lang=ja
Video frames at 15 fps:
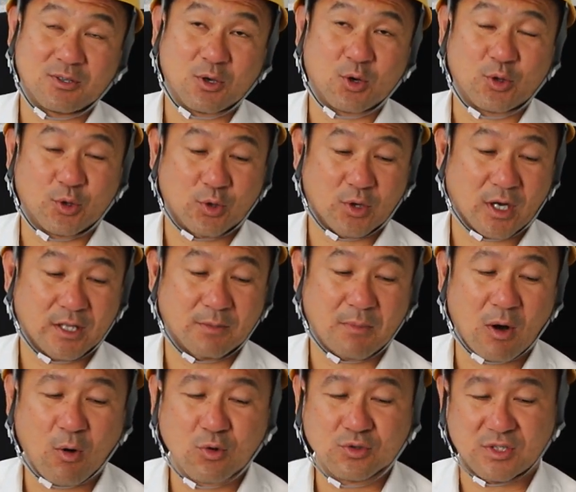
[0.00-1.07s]
際にどういうこと言うかなって、
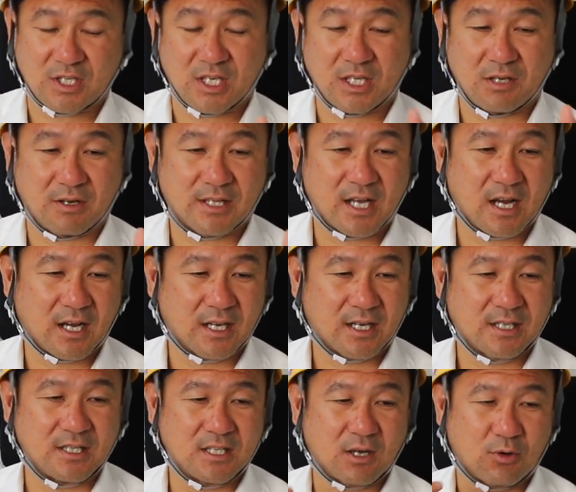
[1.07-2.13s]
まあ、音声では何回か
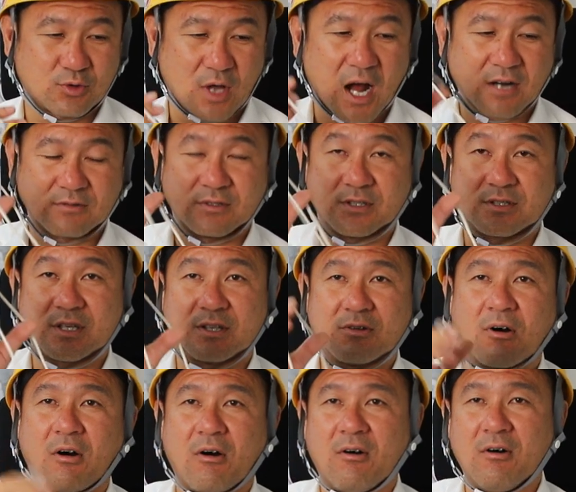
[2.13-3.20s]
聞いたことあるんですけ
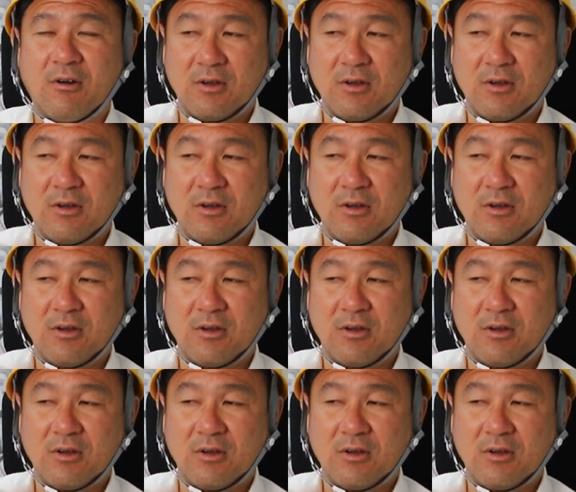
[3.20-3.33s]
ど、